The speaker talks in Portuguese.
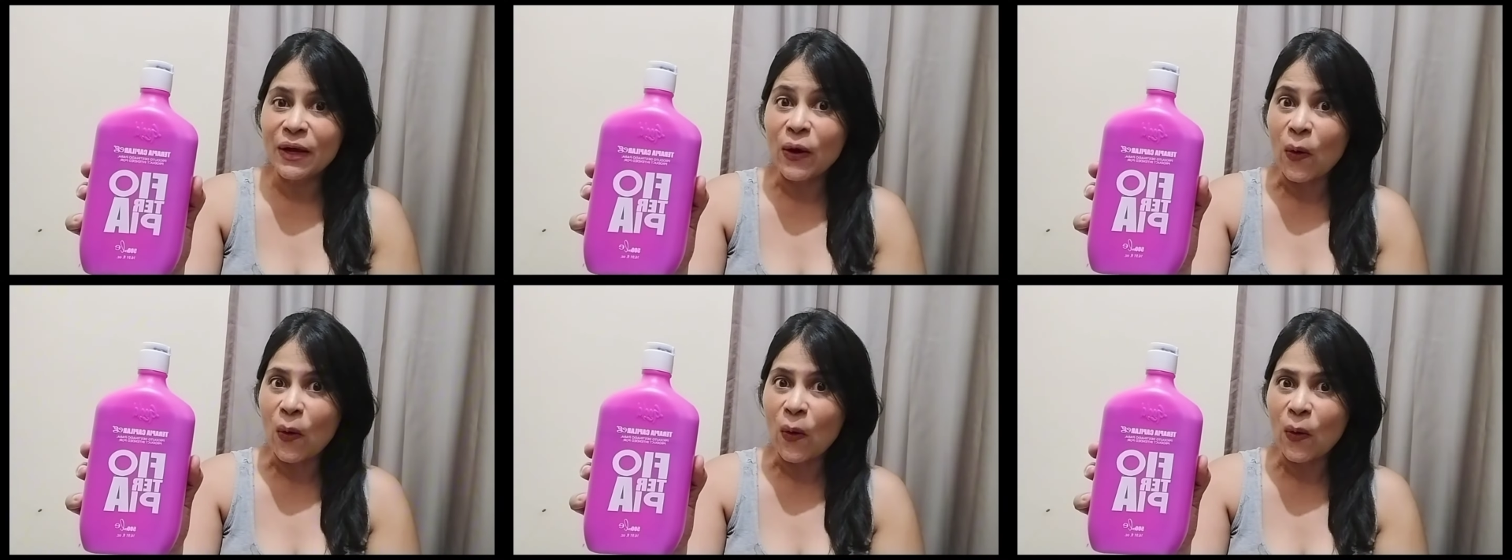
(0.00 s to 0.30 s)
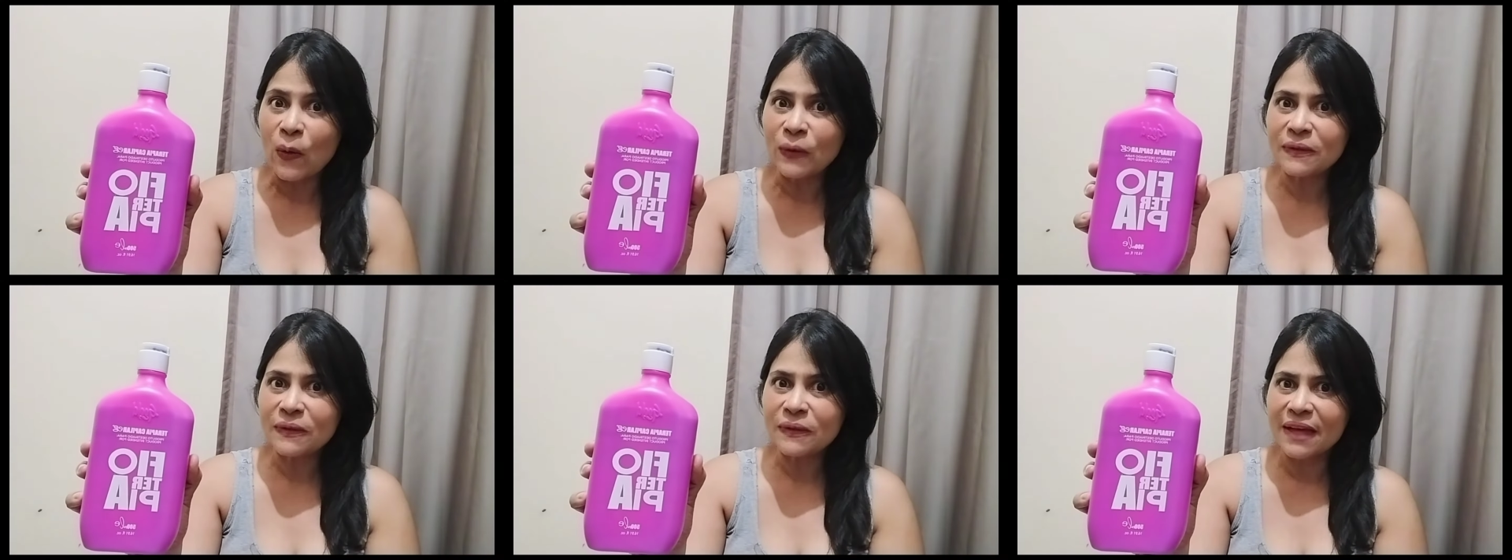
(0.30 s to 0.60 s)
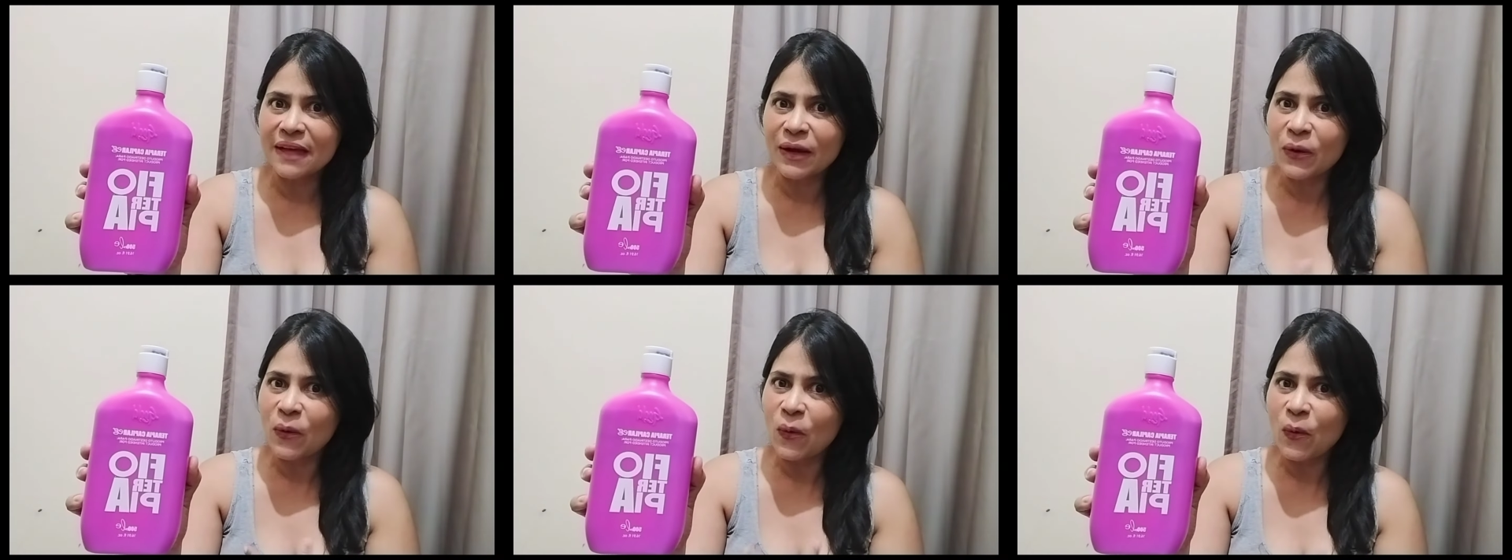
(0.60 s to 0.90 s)

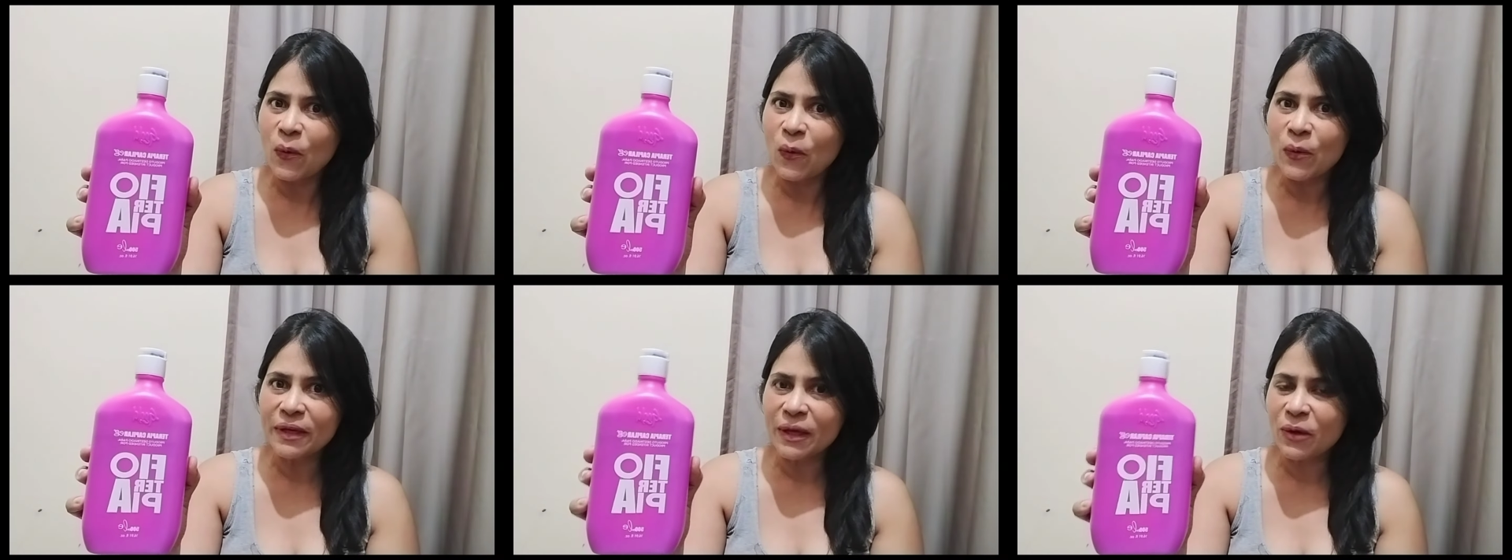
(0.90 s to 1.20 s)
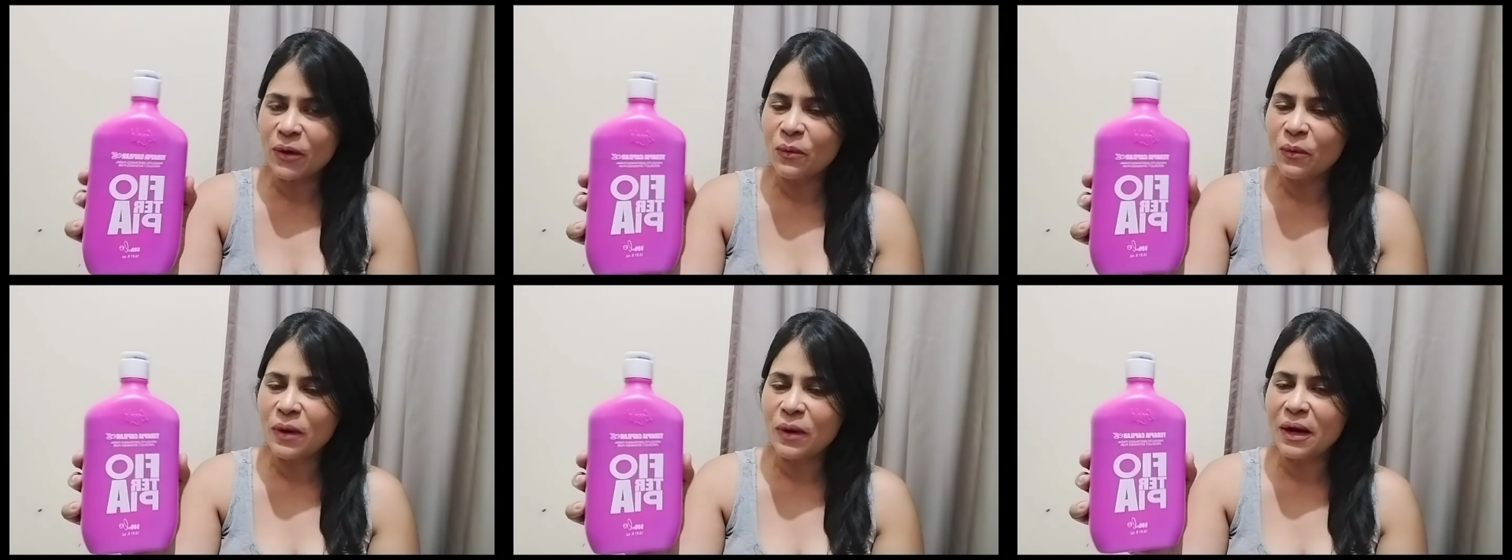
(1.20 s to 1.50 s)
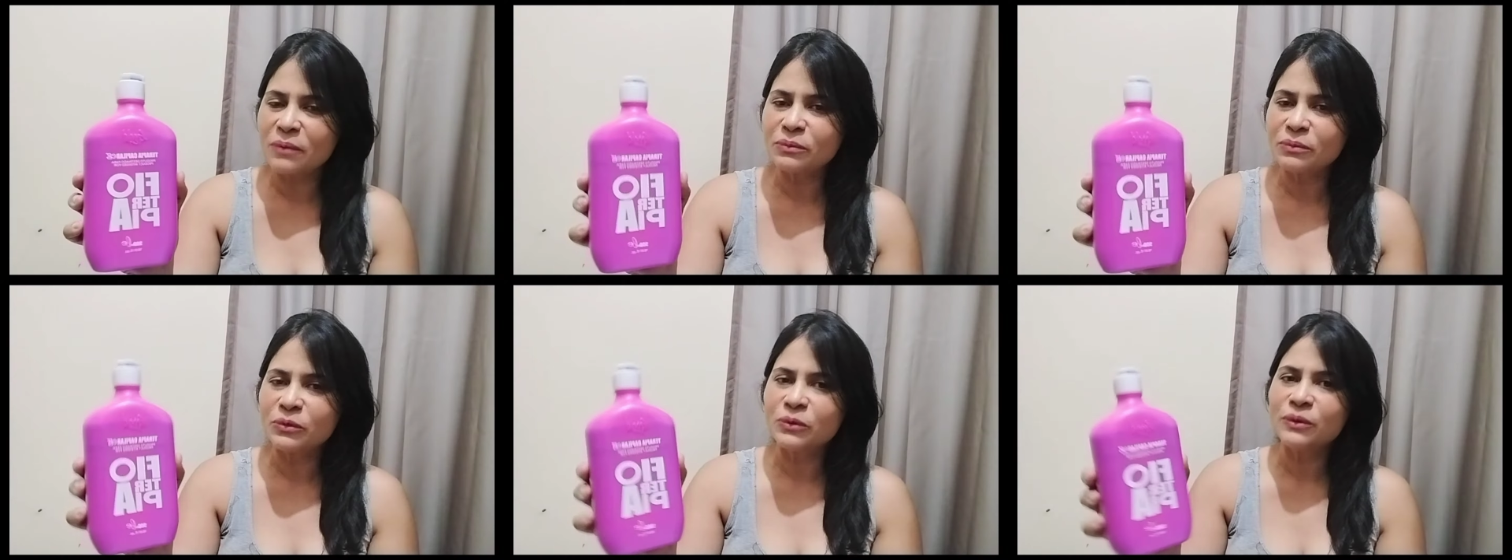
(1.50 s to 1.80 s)
rosa, a cor que eu
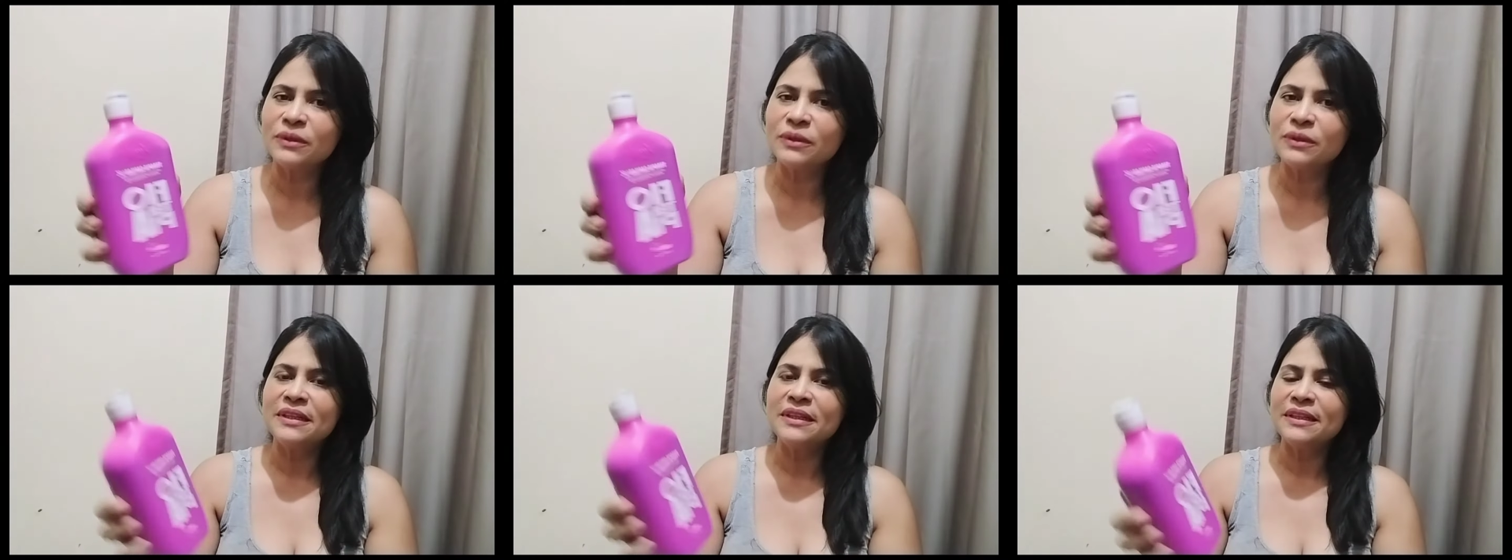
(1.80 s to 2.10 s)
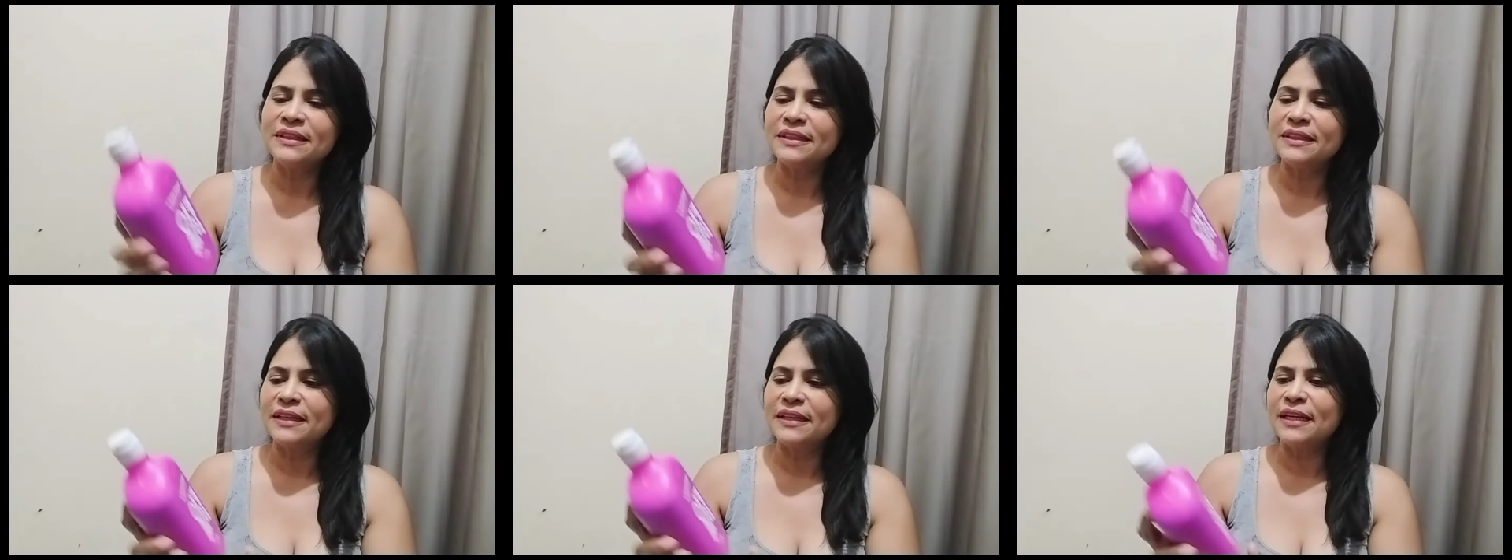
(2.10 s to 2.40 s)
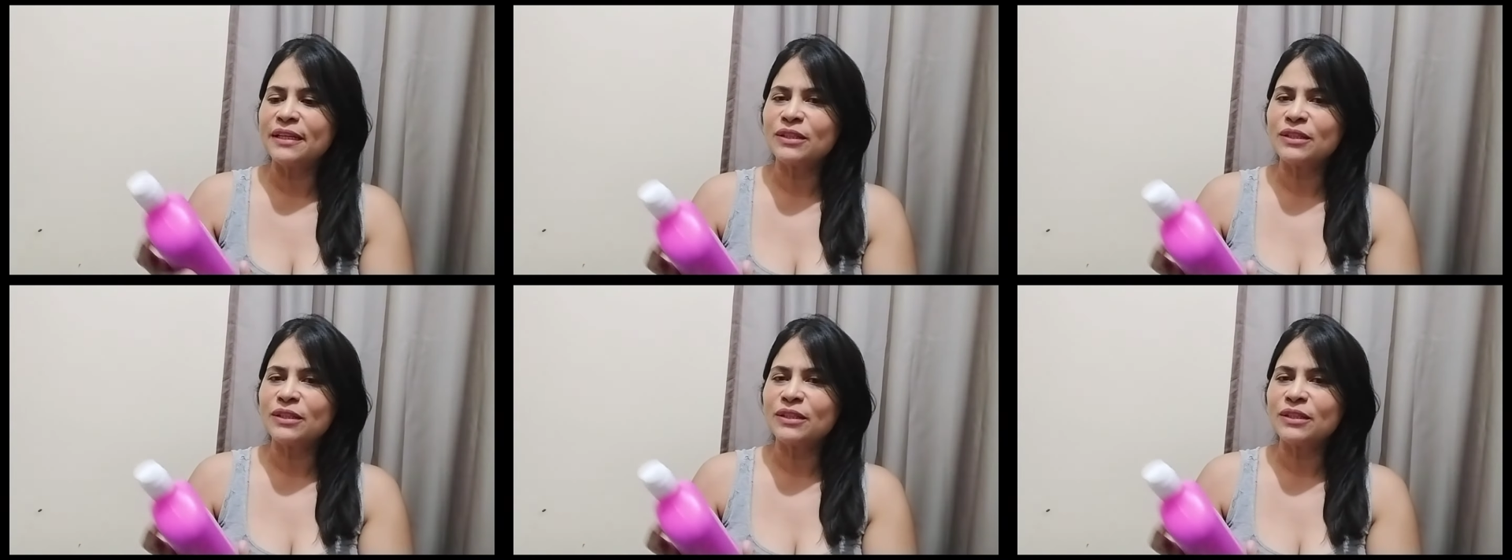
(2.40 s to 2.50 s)
amo, né?